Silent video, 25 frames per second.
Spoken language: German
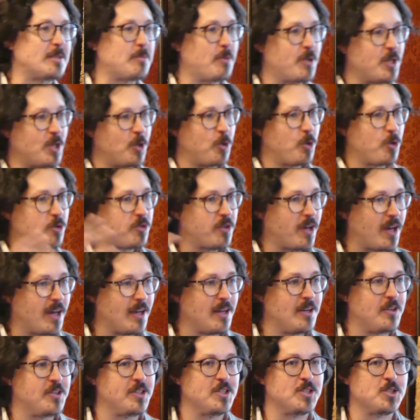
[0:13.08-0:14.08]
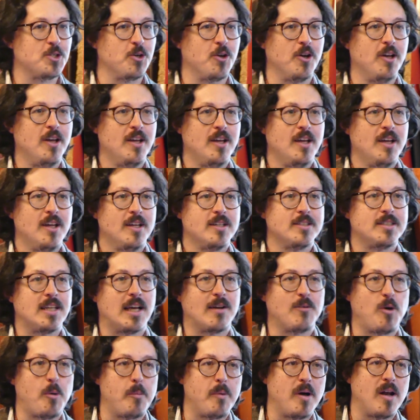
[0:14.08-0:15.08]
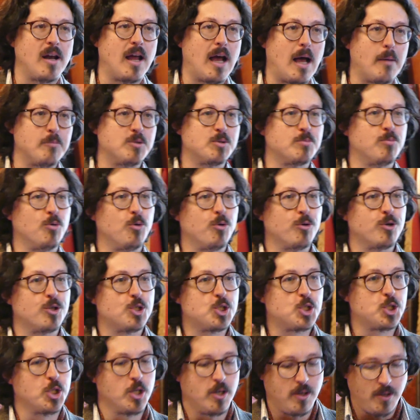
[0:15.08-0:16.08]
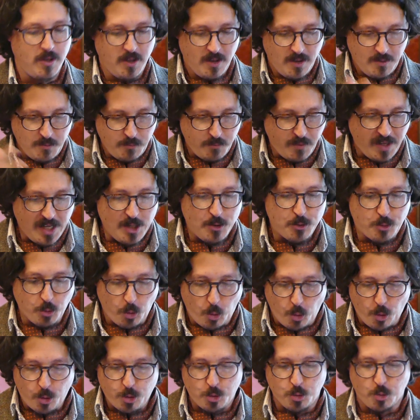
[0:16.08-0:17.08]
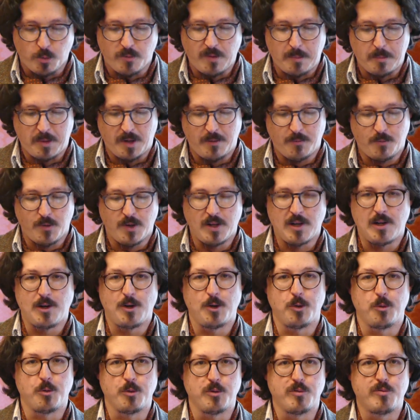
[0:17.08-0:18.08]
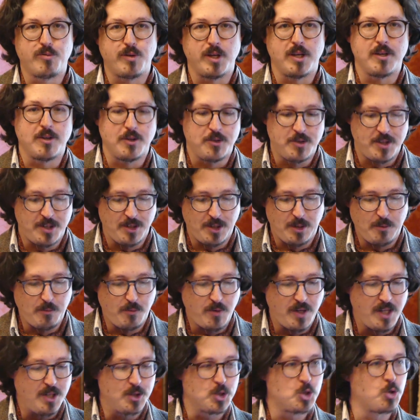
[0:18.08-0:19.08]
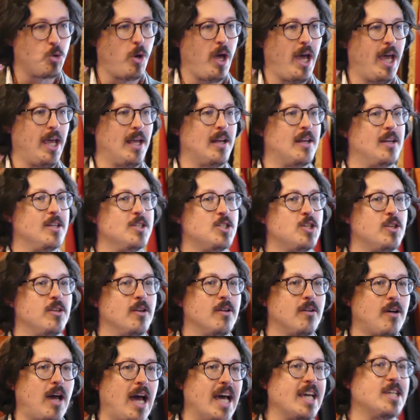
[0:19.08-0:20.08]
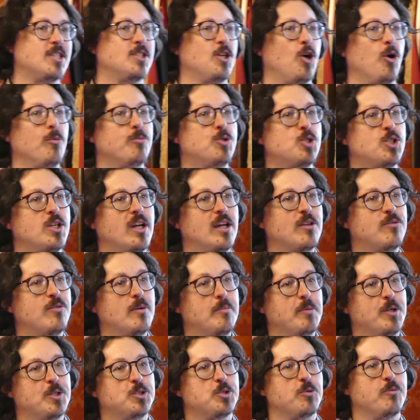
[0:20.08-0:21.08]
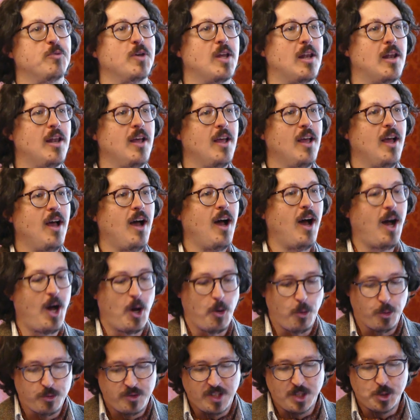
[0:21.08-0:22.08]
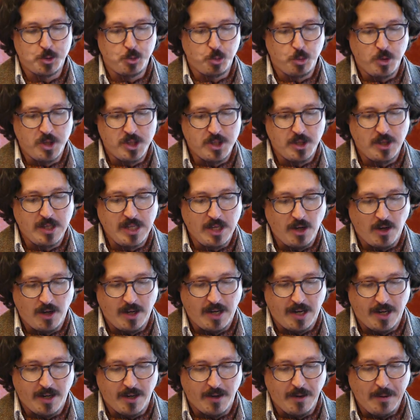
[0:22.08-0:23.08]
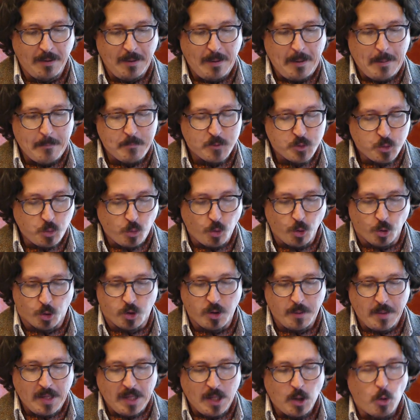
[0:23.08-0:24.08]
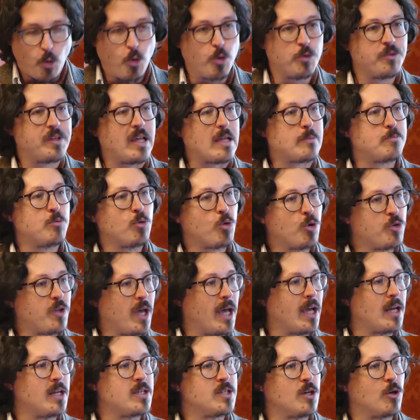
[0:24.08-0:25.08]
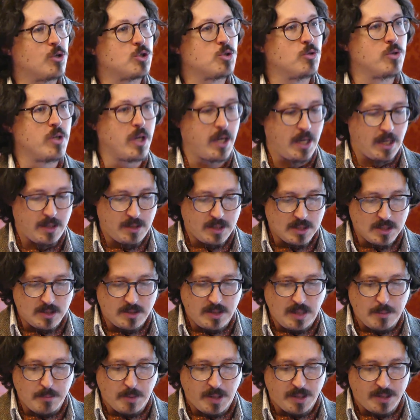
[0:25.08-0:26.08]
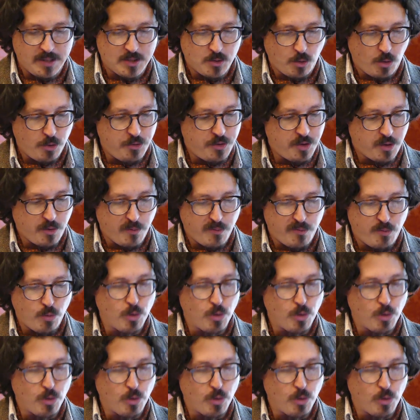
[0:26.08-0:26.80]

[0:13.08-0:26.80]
ist man ja auch Teil dieser, sagen wir mal, habsburgischen Weltordnung, wenn man will, und findet hier in Wien zur eigentlichen Reichshauptstadt, wenn man so will, auch der südlichen Niederlande zurück. Und das berührt eigentlich auch schon direkt das Thema des heutigen